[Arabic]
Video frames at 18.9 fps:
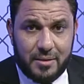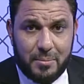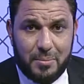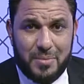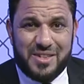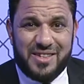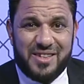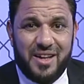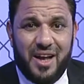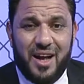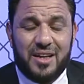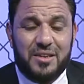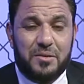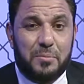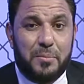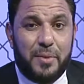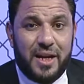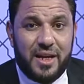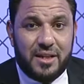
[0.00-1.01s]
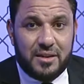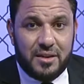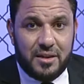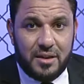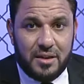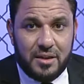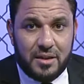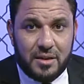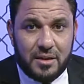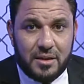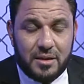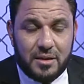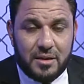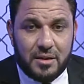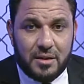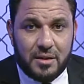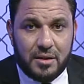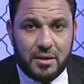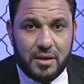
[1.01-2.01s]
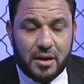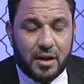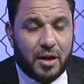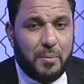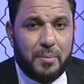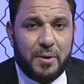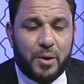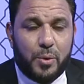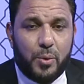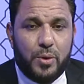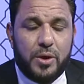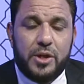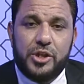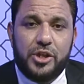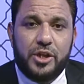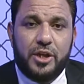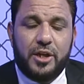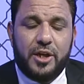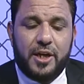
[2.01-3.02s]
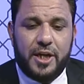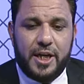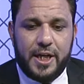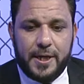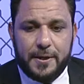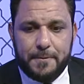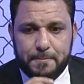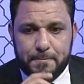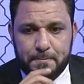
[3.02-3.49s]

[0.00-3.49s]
مصلحة بلده قبل كل شيء ليه؟